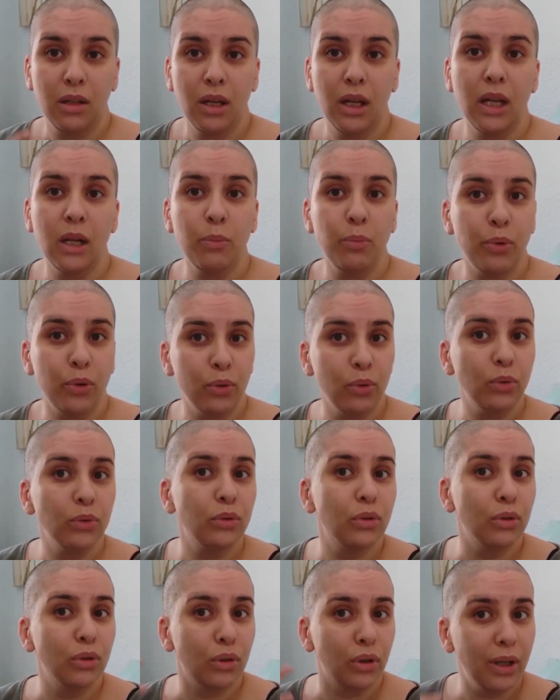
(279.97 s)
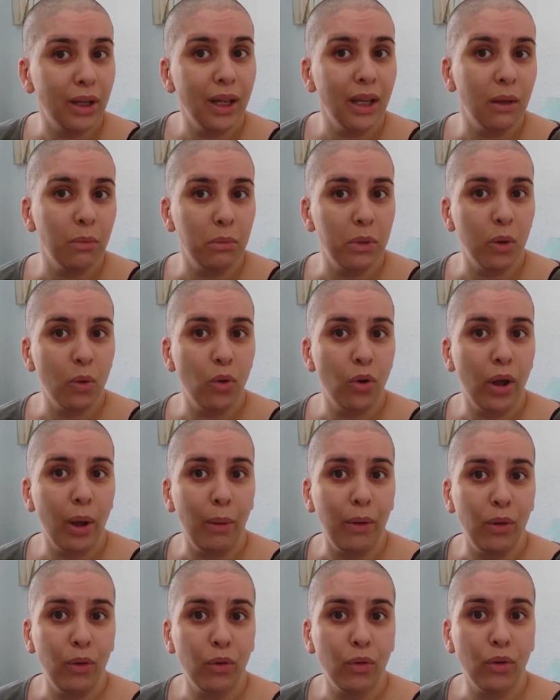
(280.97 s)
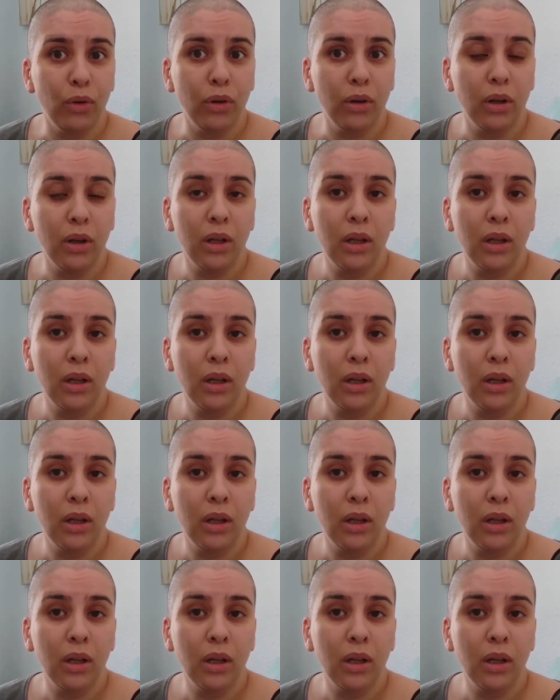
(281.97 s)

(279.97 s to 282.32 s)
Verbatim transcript: el producto en mi cuero cabelludo?